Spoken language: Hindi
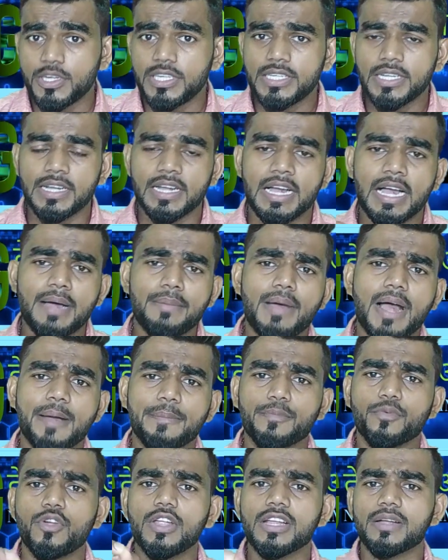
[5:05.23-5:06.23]
पॉइंट हम
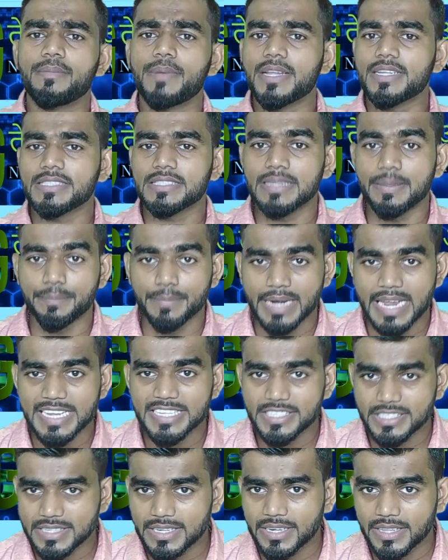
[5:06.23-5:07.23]
आपको एक बार
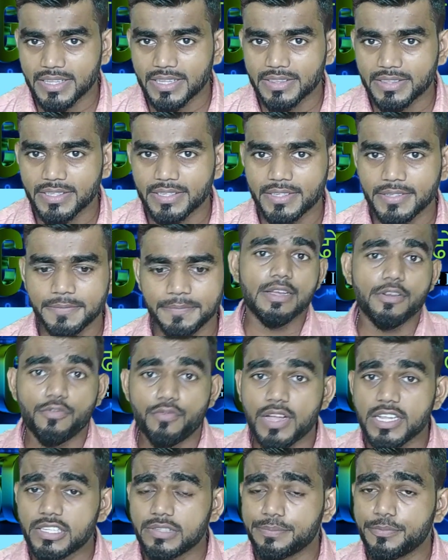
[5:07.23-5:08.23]
समराइज कर देते हैं
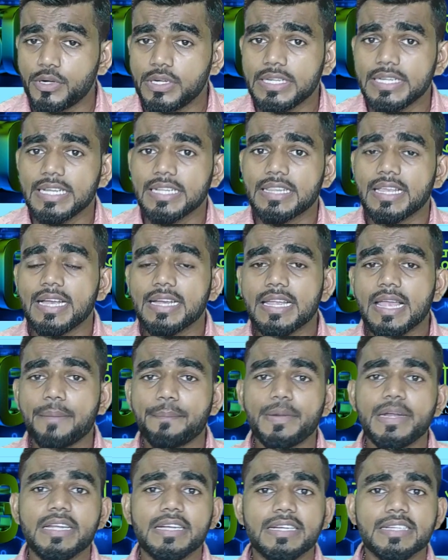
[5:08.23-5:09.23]
फर्स्ट पॉइंट ये था कि
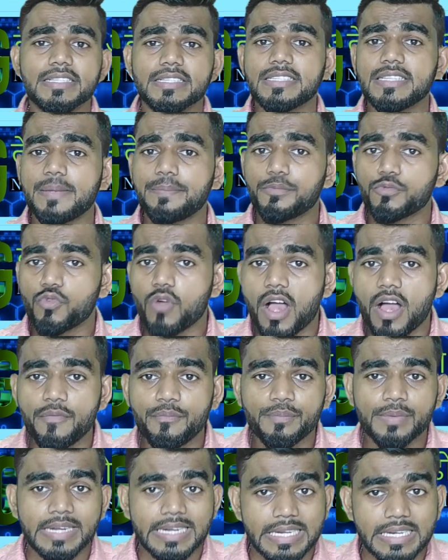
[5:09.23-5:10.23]
अपने कंसेप्ट को
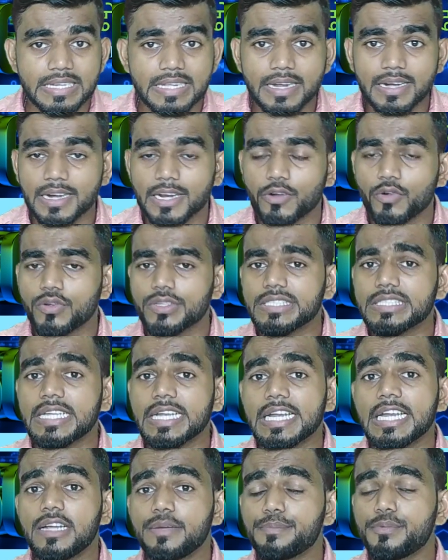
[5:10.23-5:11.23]
आप क्लियर रखो
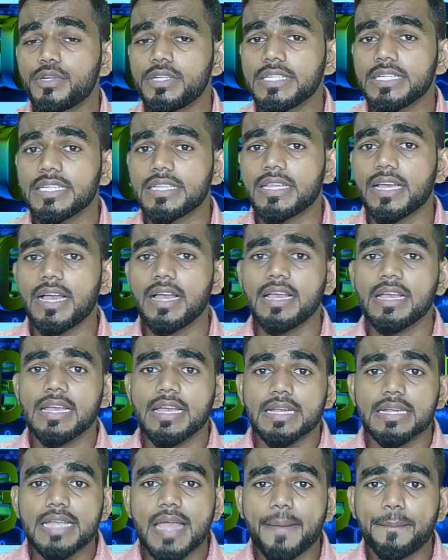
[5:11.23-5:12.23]
सेकेंड पॉइंट ये था
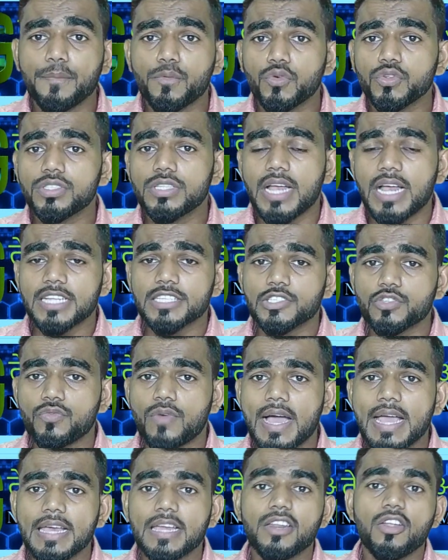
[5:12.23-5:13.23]
कि आप कुछ
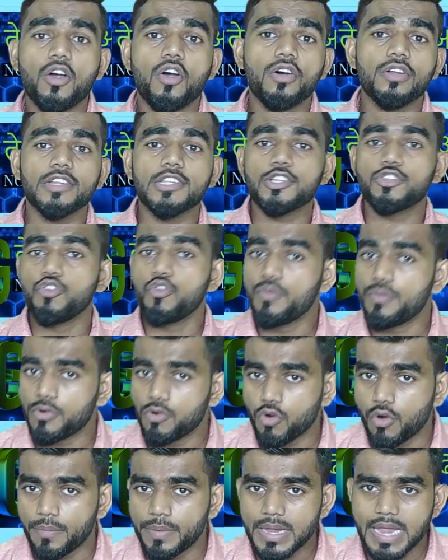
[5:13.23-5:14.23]
स्क्वायर और क्यूब
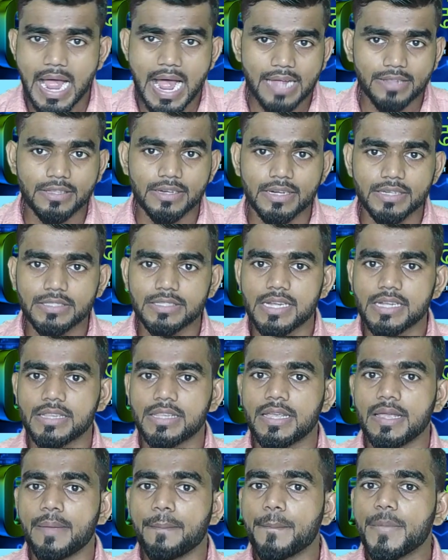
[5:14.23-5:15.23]
को भी याद रख
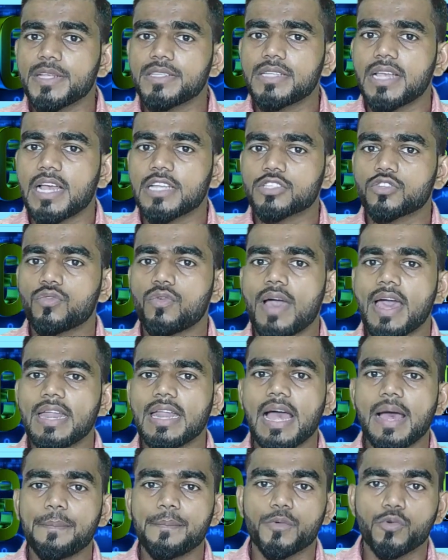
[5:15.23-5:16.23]
सकते हैं मीन्स स्क्वायर
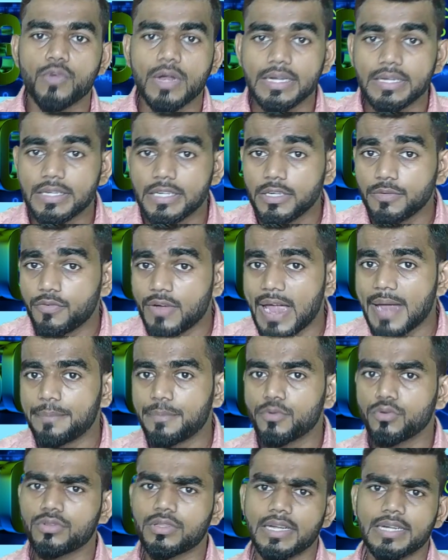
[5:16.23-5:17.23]
आप 25
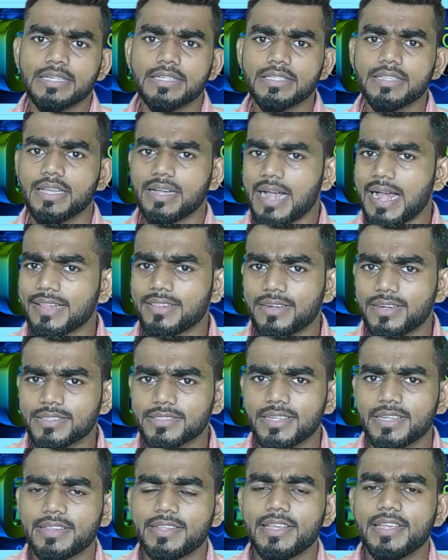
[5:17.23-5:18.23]
टू 30 तक याद रख
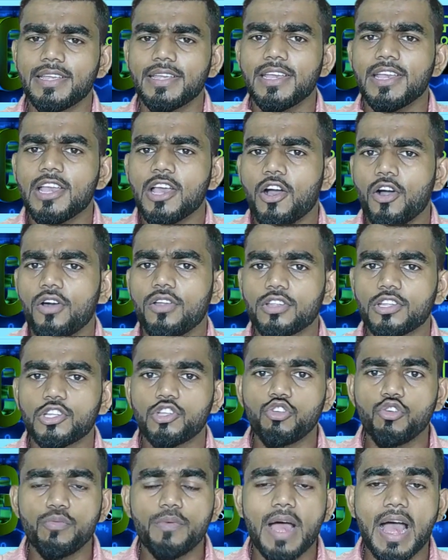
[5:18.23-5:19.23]
सकते हैं और
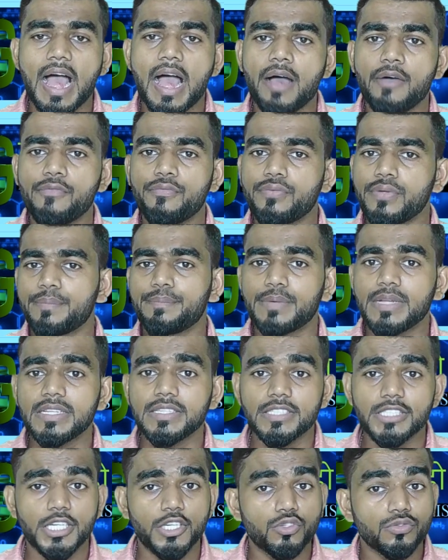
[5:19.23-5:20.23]
क्यूब आप
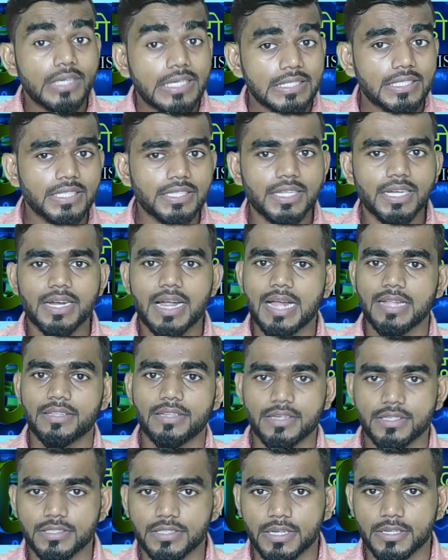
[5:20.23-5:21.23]
15 से 20 तक याद
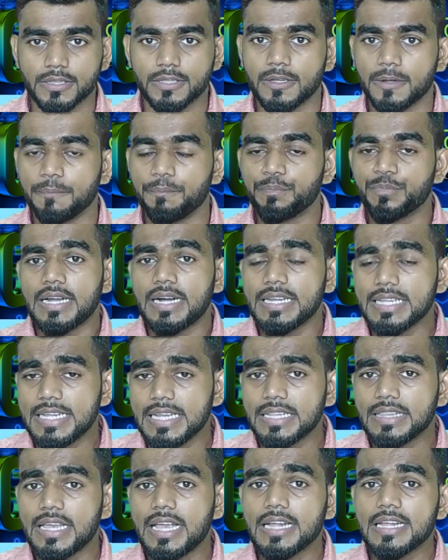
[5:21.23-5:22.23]
रख सकते हैं थर्ड
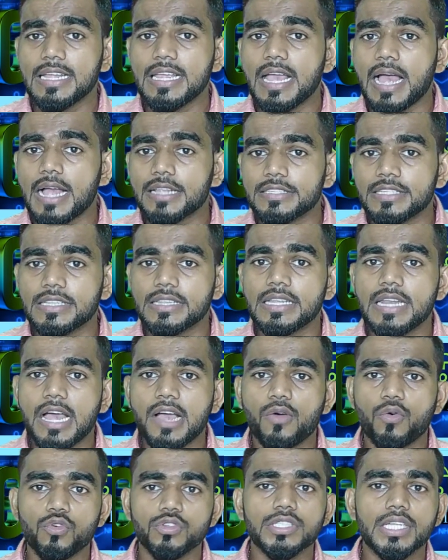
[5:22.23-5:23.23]
ये था कि जितना
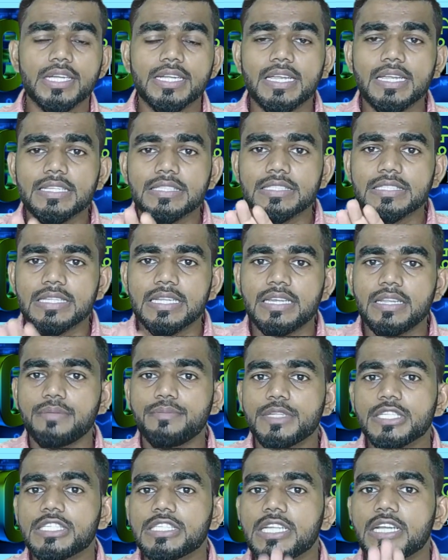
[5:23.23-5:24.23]
हो सके सिली
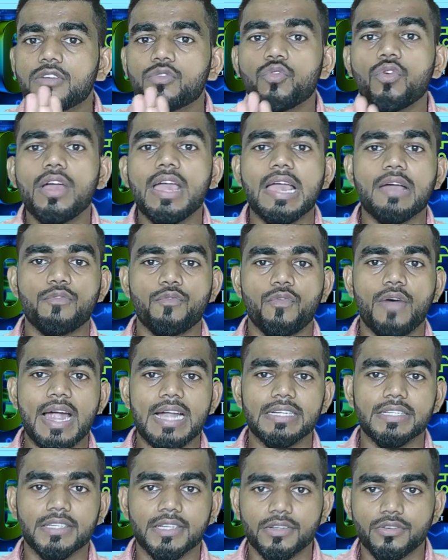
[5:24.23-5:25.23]
मिस्टेक को
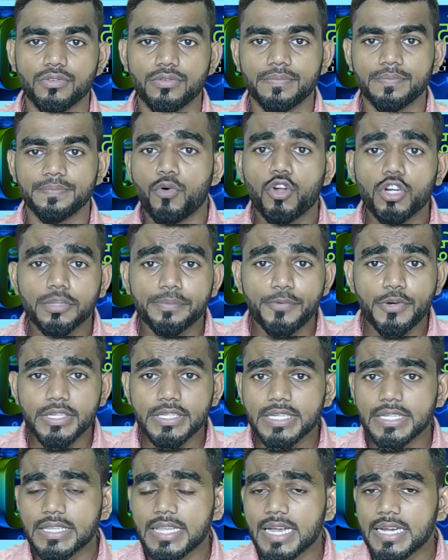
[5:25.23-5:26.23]
अवॉइड करो फोर्थ
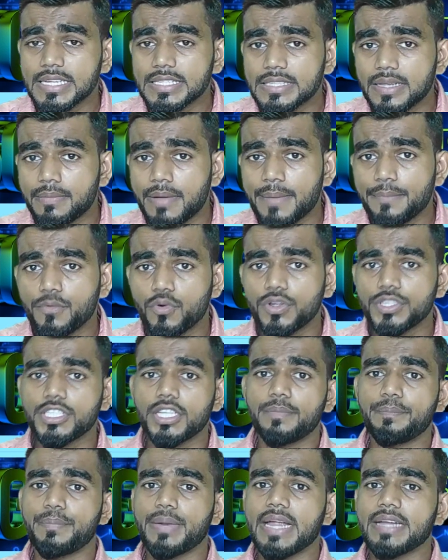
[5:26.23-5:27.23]
पॉइंट ये था कि जब आप
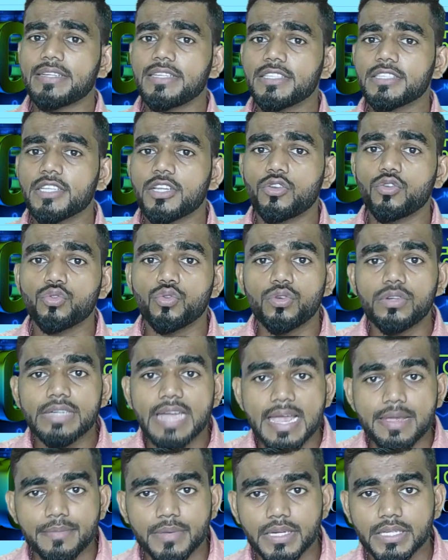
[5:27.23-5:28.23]
क्वेश्चन प्रैक्टिस करो तो
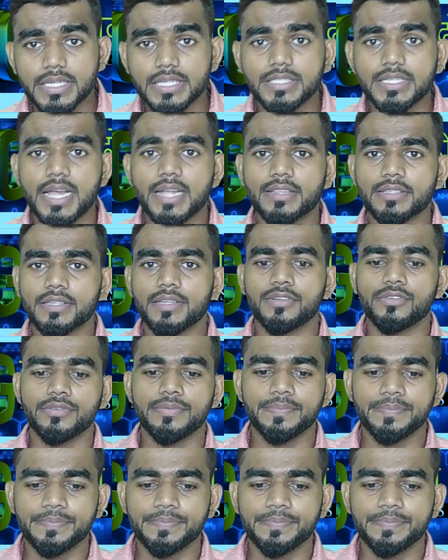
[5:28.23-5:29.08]
टाइमर के साथ करो